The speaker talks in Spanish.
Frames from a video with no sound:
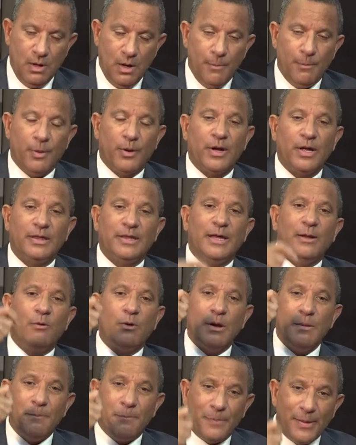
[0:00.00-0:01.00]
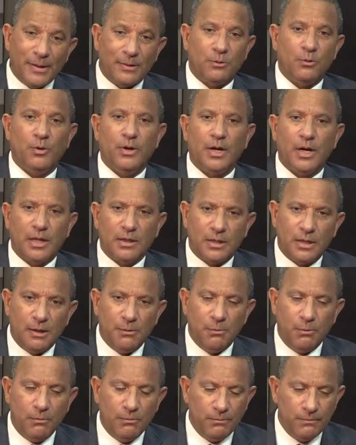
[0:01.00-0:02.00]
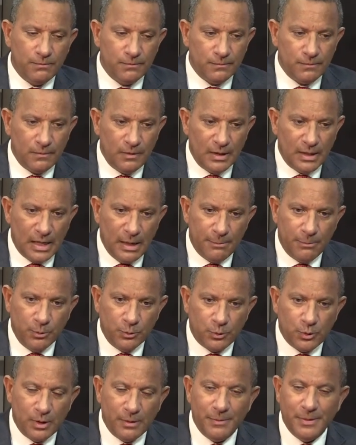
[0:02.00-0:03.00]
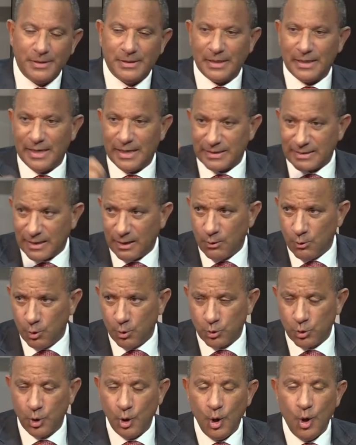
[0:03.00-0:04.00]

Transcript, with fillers: porque tiene un impacto negativo desde el punto de vista de la salud,